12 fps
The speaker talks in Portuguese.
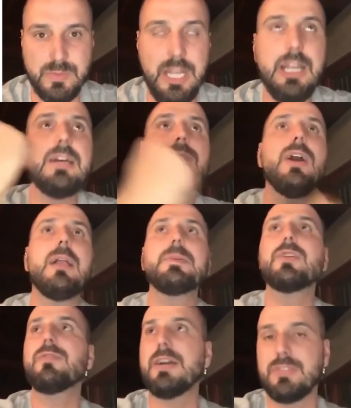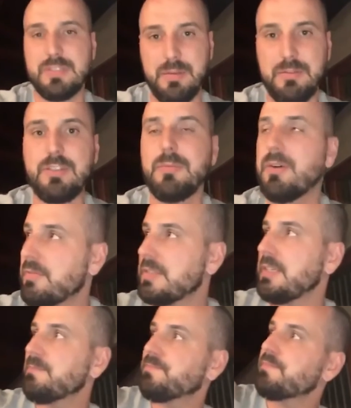Né? Não é aquela pessoa que faz o exame, vai tomar um
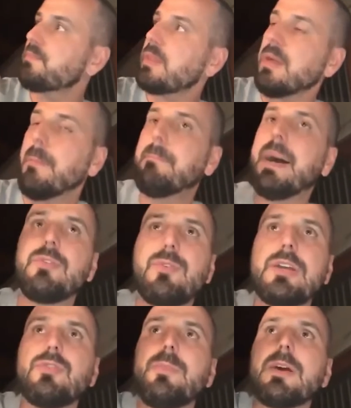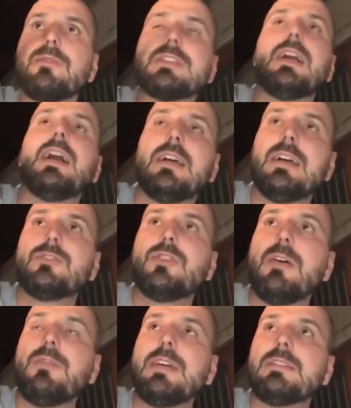cafezinho, para no corredor para conversar
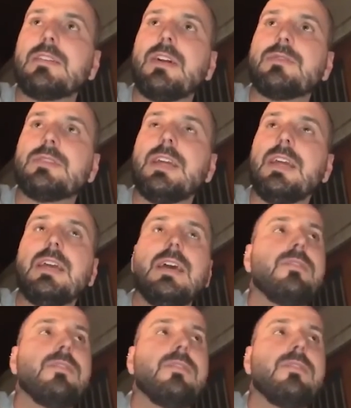sobre a festa que vai acontecer,